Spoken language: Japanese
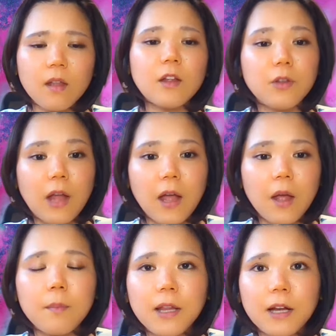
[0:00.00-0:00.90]
なので、
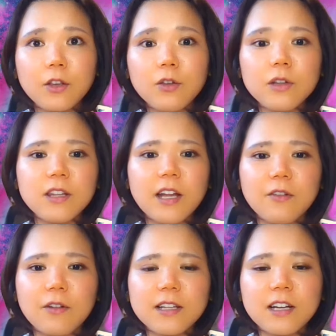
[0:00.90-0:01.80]
まだ旧時
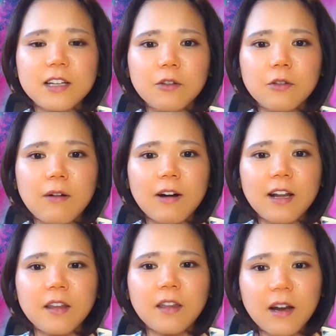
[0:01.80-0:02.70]
代の価値観にとらわ
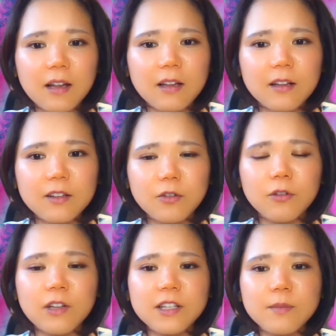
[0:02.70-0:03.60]
れていたら、
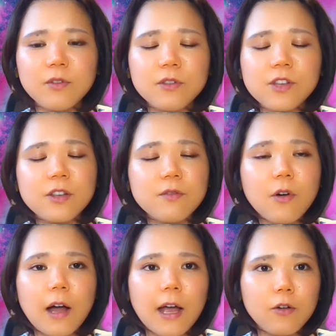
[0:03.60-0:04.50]
そんな自分自身
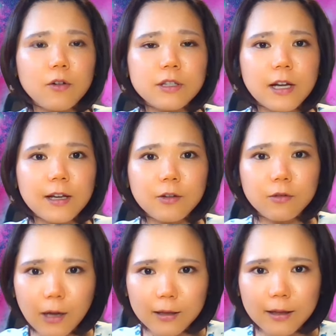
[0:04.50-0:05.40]
を解放してあげる
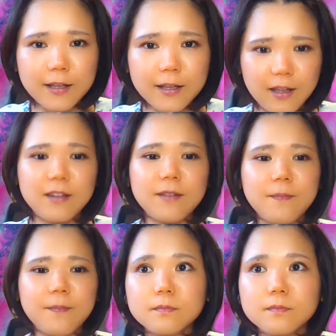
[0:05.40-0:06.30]
のが大事です。
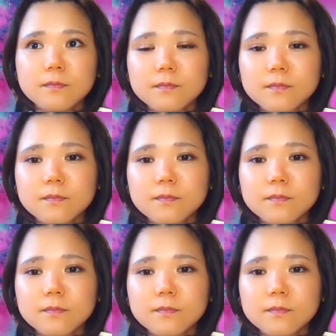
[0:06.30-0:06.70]
これ